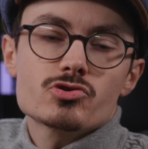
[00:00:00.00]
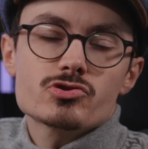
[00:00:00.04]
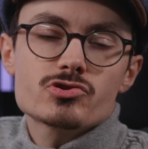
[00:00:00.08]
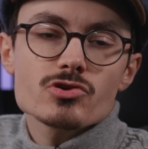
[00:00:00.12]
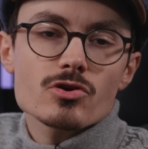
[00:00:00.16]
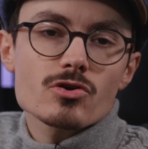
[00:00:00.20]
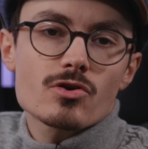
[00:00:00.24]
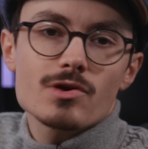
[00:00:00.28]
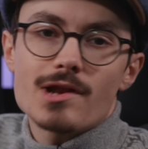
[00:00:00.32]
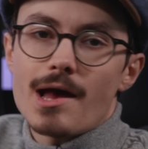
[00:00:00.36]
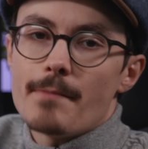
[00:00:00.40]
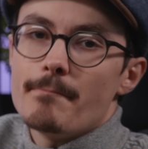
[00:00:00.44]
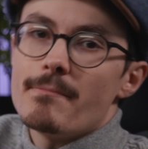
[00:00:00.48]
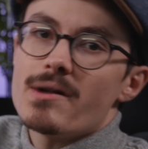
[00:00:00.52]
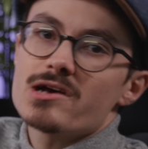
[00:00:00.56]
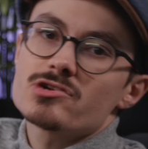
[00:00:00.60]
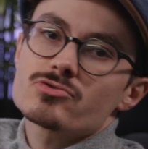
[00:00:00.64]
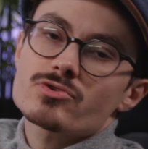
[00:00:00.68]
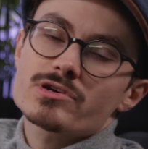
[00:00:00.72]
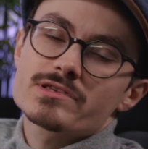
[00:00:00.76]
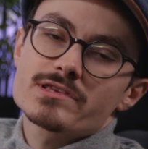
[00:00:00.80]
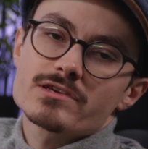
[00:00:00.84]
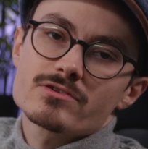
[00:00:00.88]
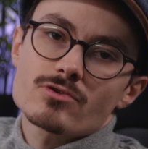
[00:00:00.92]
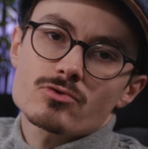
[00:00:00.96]
suis sûr que la
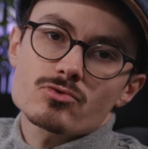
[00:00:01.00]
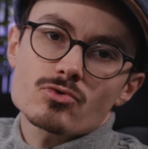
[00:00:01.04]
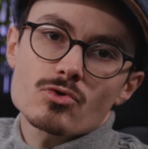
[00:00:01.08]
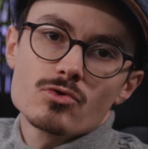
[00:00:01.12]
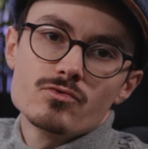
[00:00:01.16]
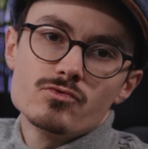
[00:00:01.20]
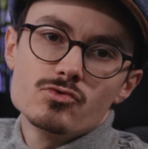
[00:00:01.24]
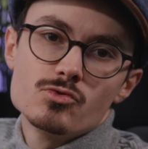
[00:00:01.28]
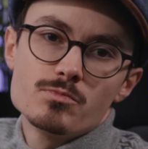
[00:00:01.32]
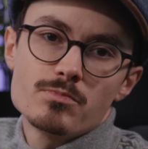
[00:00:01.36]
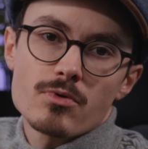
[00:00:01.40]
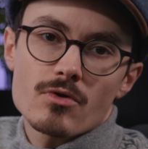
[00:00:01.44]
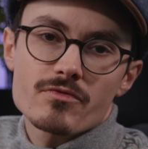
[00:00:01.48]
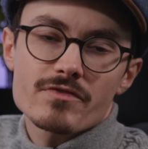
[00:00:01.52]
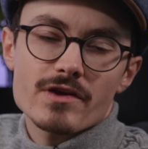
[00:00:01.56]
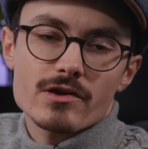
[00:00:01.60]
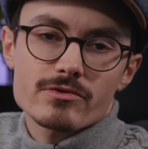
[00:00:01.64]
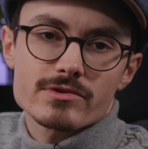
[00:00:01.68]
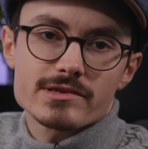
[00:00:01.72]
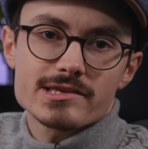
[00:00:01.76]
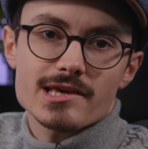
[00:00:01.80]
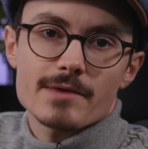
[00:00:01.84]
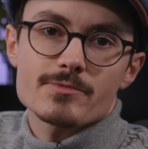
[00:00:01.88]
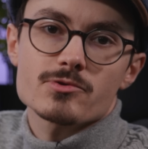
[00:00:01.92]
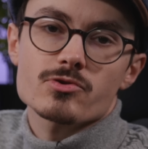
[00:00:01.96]
majorité d'entre vous pour faire
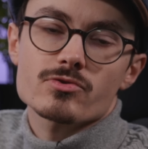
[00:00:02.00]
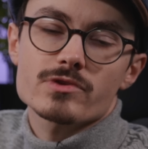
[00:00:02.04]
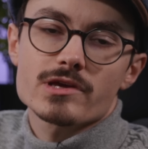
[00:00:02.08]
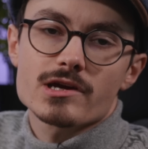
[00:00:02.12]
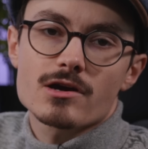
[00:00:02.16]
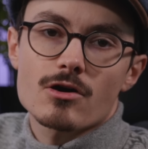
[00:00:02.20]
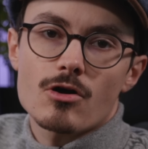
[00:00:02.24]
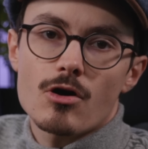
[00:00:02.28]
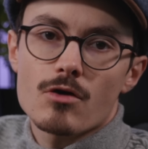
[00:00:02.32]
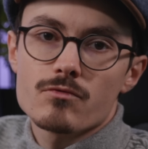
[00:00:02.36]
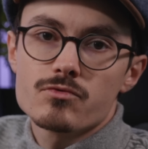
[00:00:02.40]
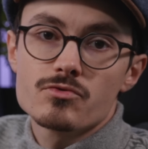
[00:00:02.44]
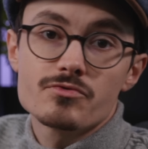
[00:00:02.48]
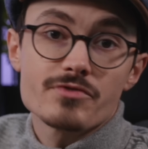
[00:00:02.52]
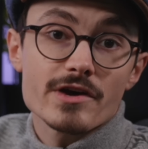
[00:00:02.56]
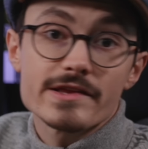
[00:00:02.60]
une capture d'écran, vous